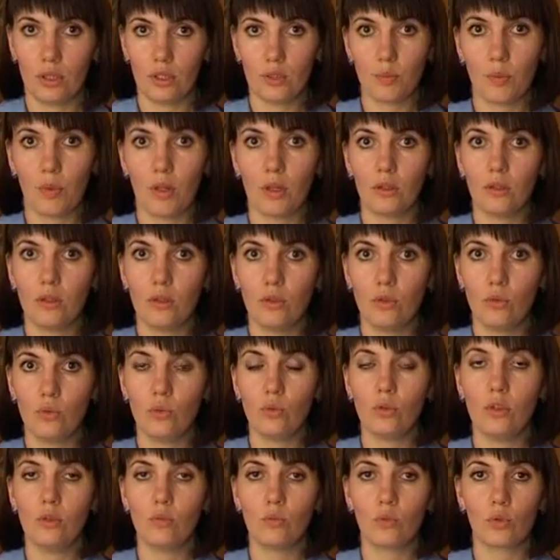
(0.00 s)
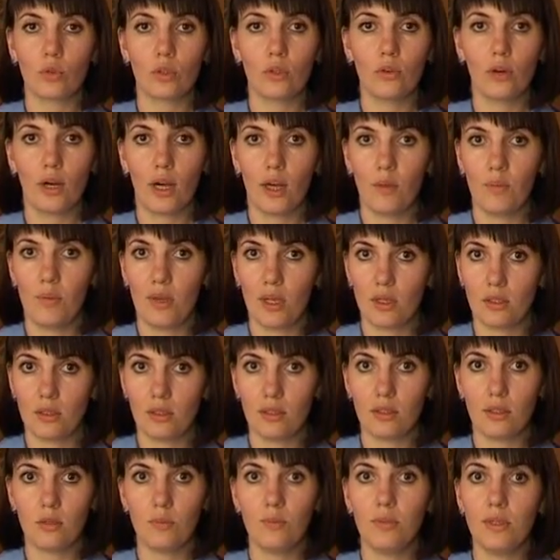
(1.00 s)
к исполнению им трудовых
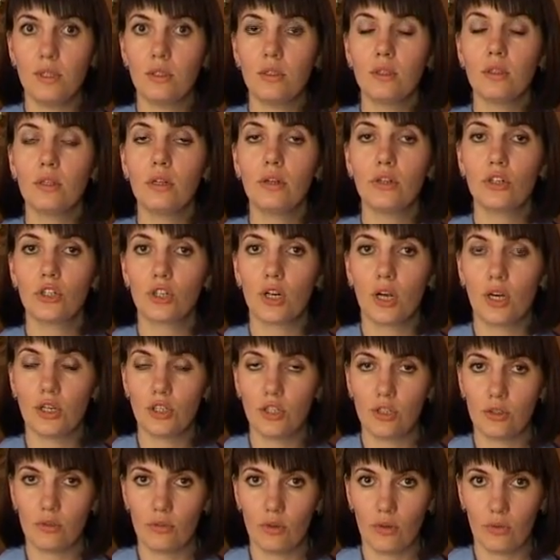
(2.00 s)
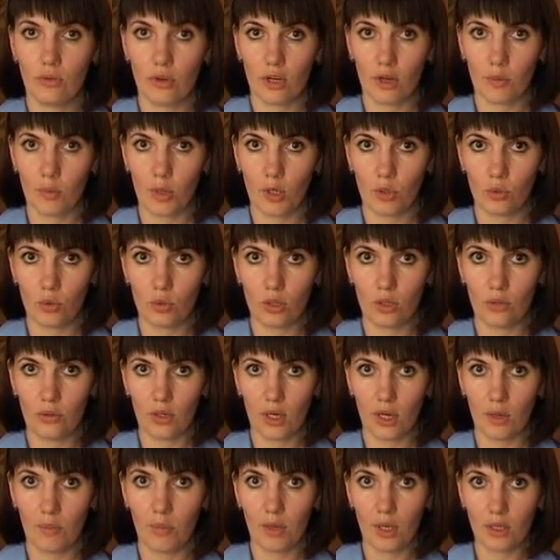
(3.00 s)
обязанностей без надлежащего оформления
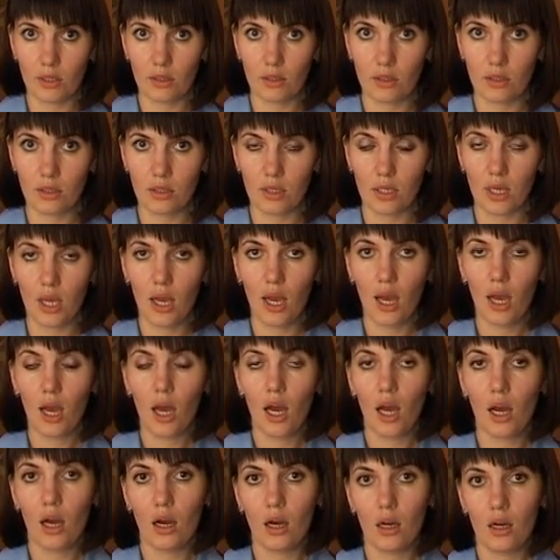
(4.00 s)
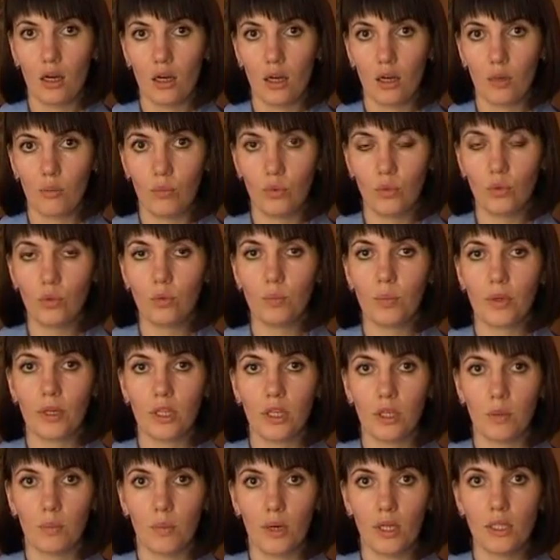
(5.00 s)
трудовых обязанностей, э, будут
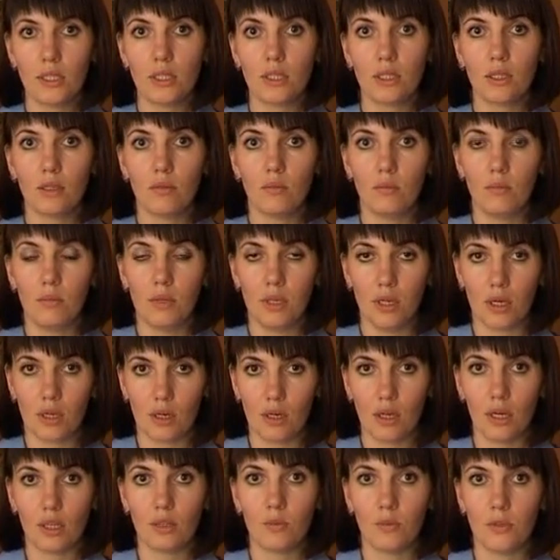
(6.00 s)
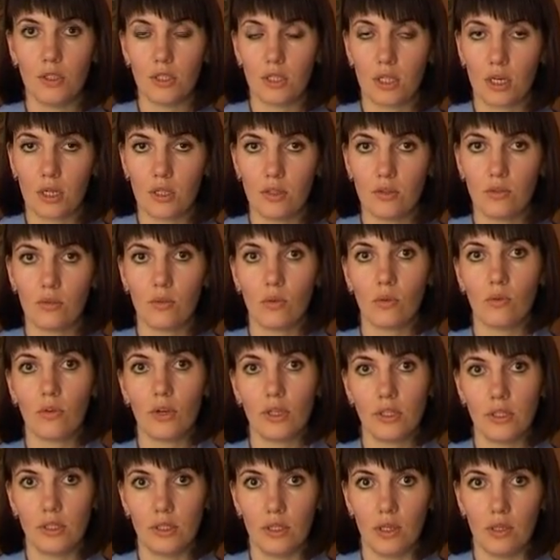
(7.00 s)
приниматься меры административного
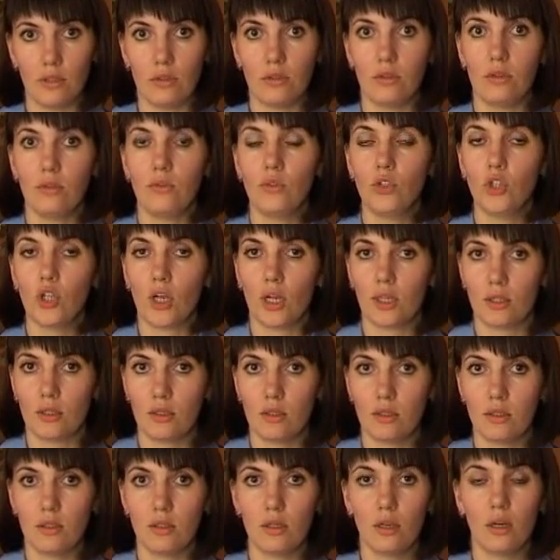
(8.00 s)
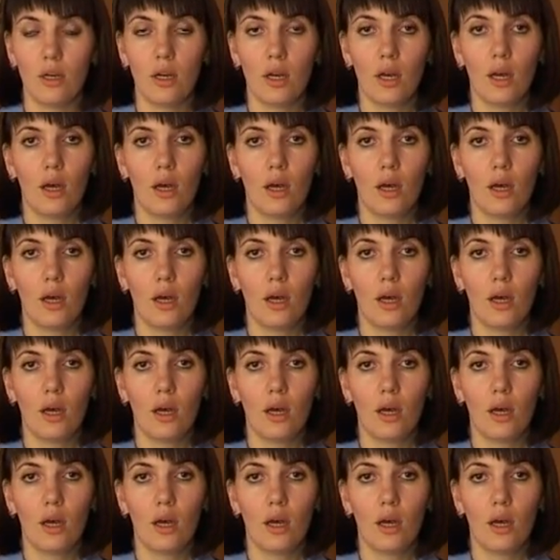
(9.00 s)
воздействия, в частности,